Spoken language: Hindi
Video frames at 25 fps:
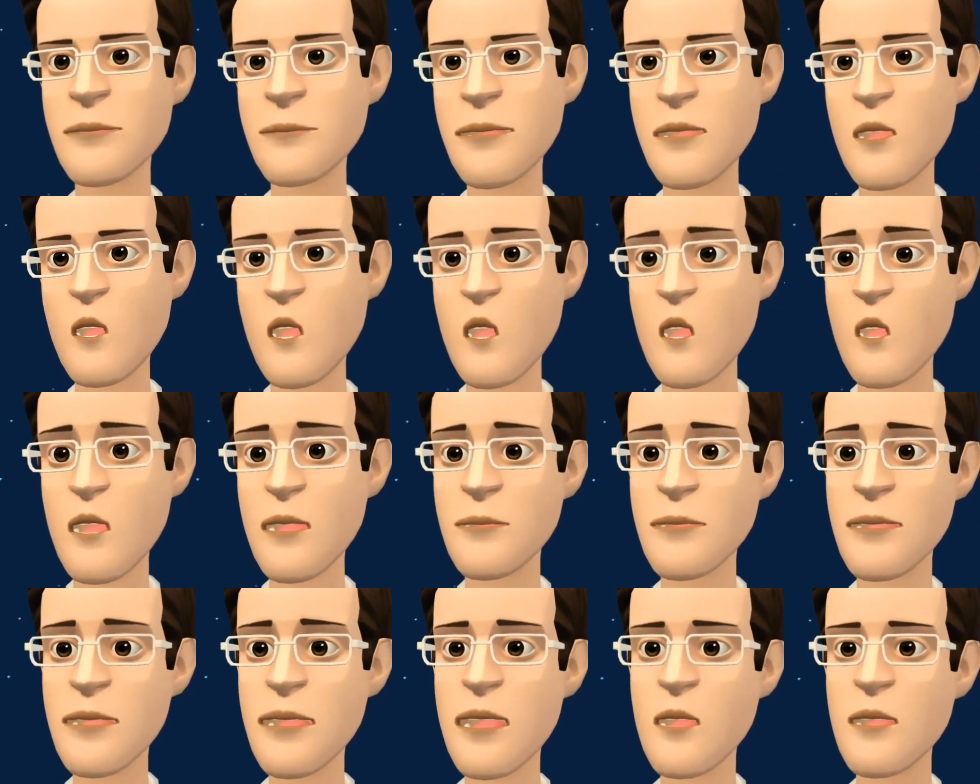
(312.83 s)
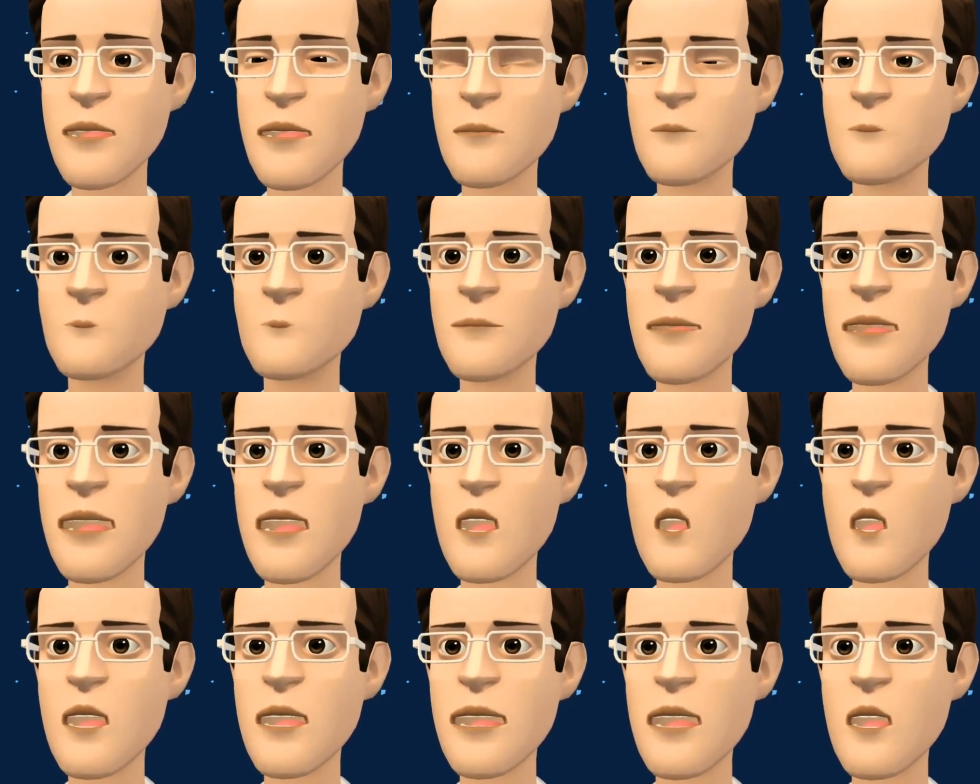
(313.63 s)
गौरतल है कि
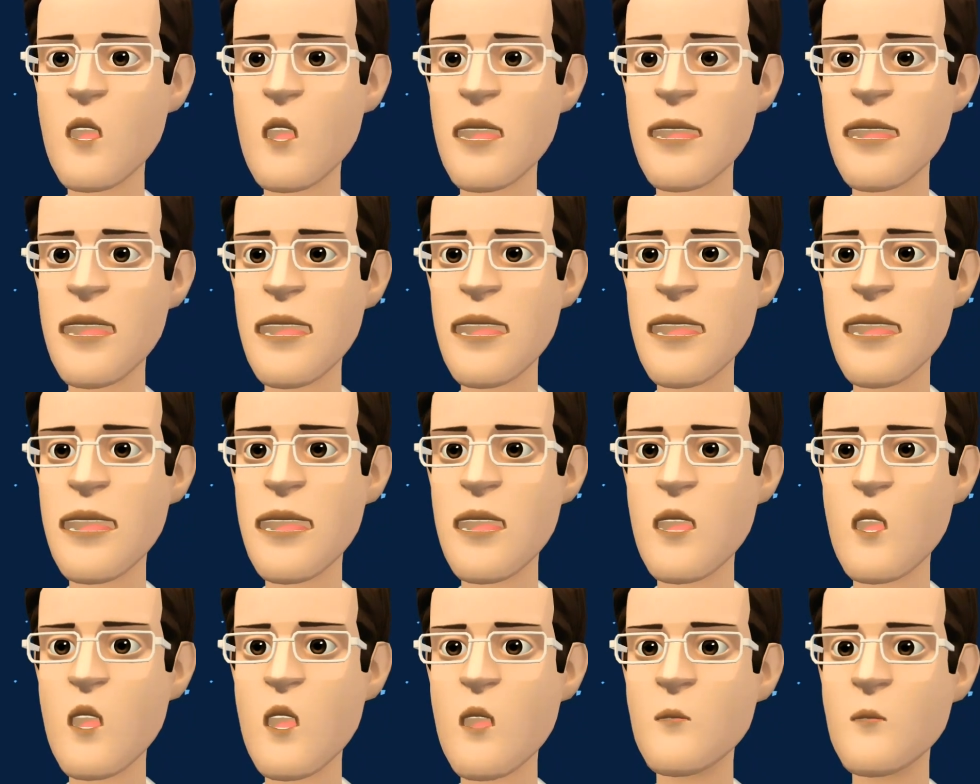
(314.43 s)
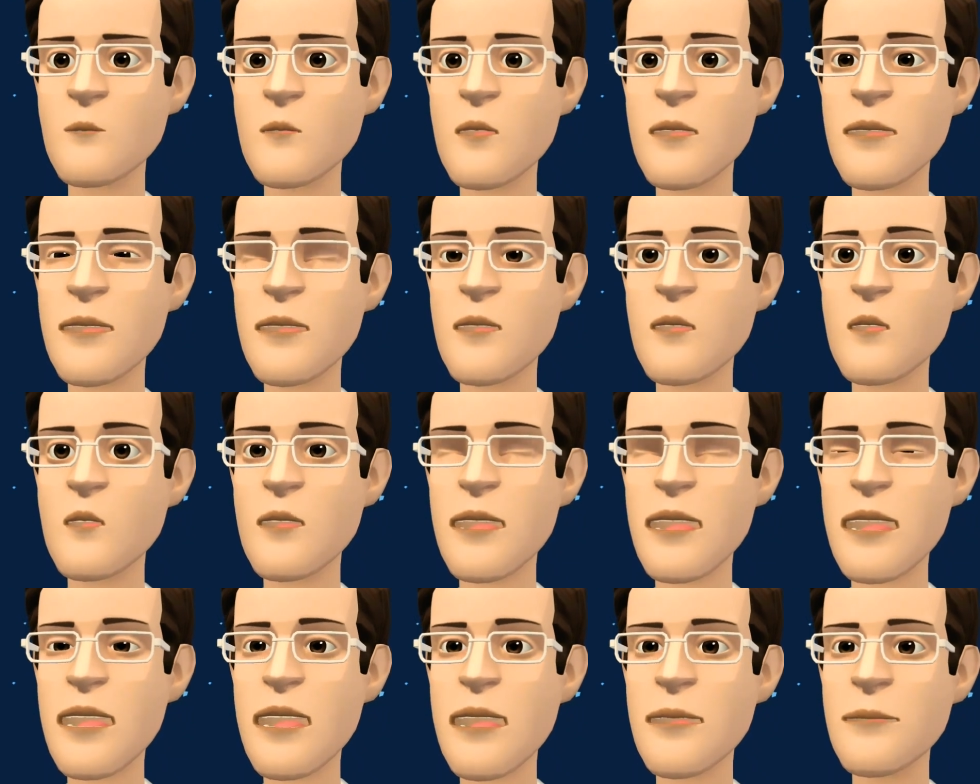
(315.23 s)
बीते जनवरी में एक चीनी
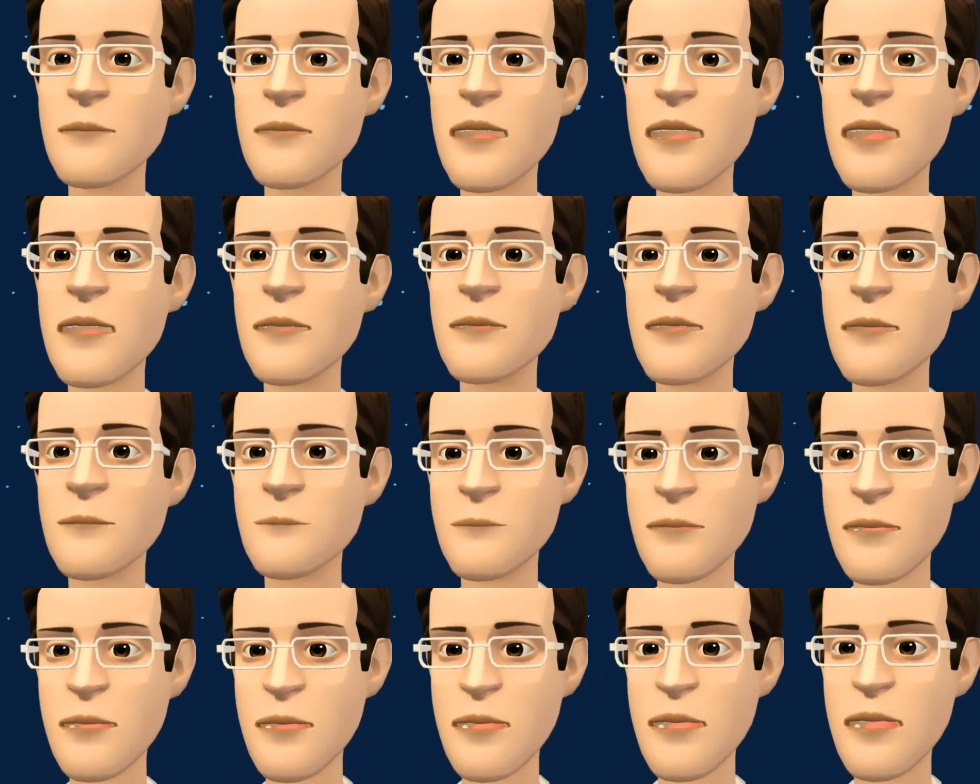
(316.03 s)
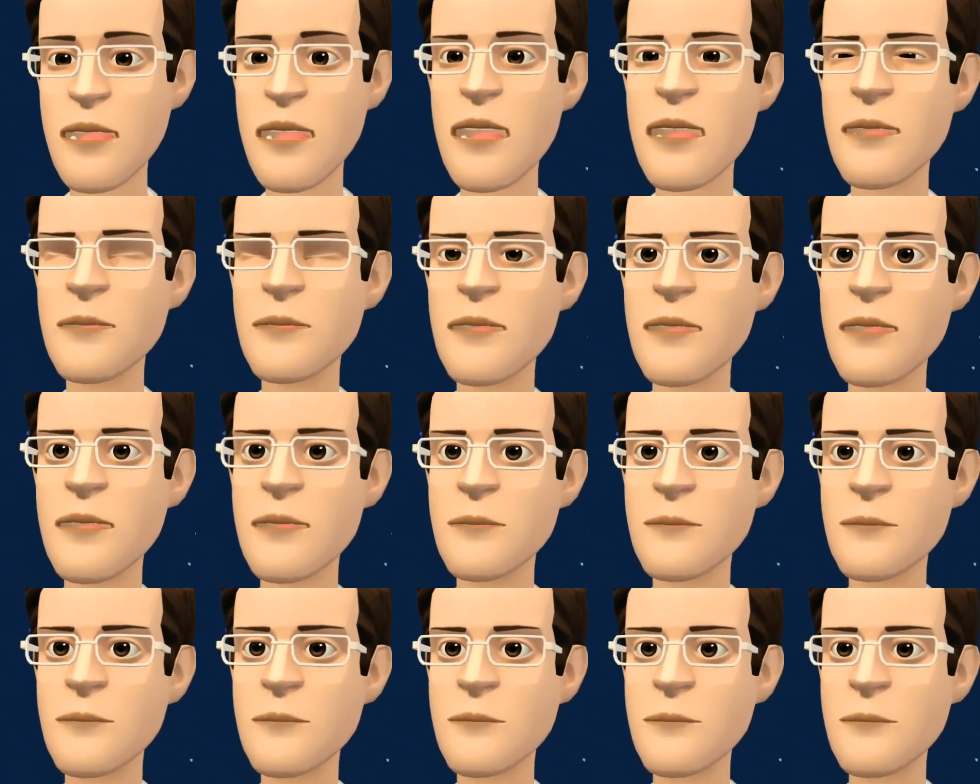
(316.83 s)
उपग्रह एक निष्क्रिय सैटेलाइट को
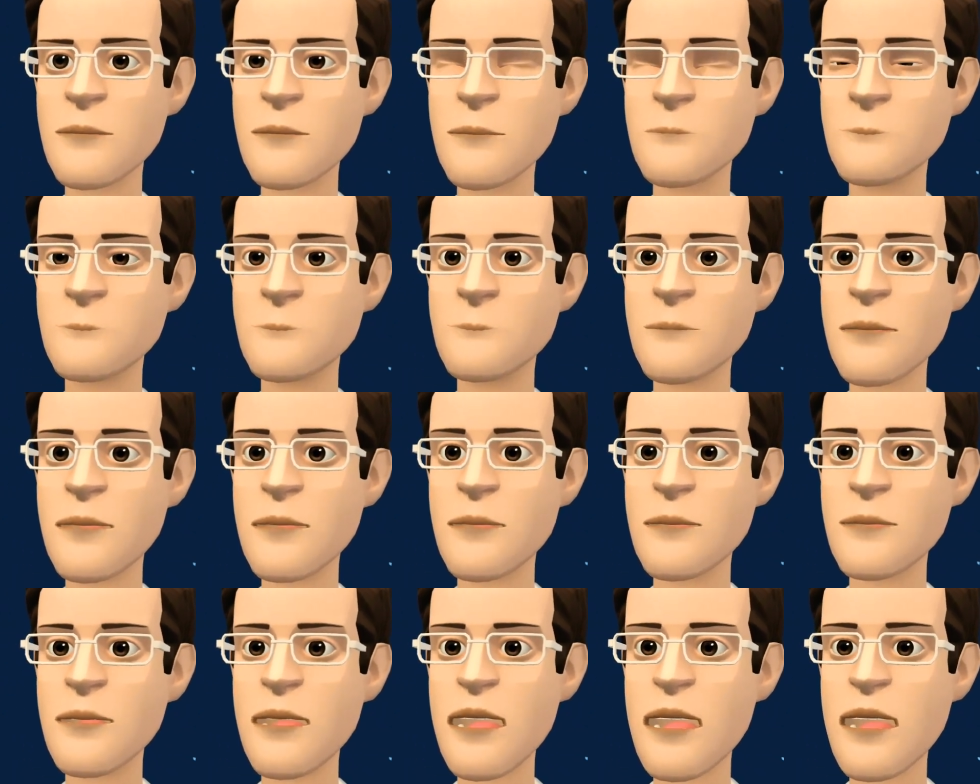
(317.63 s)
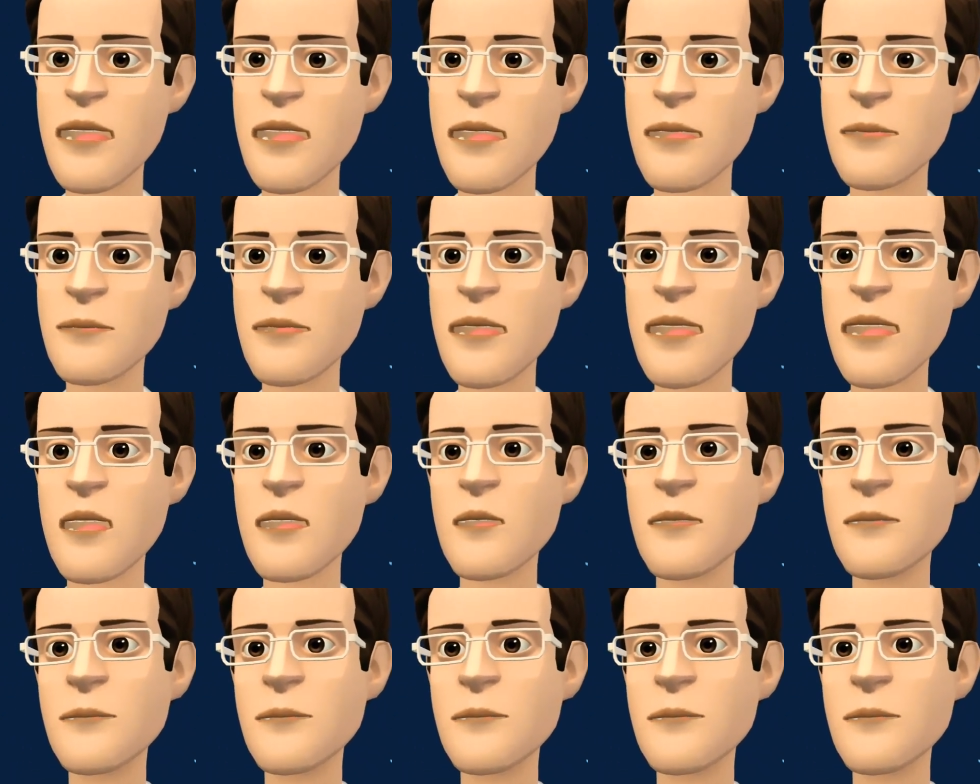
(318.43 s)
दबोचता दिखा था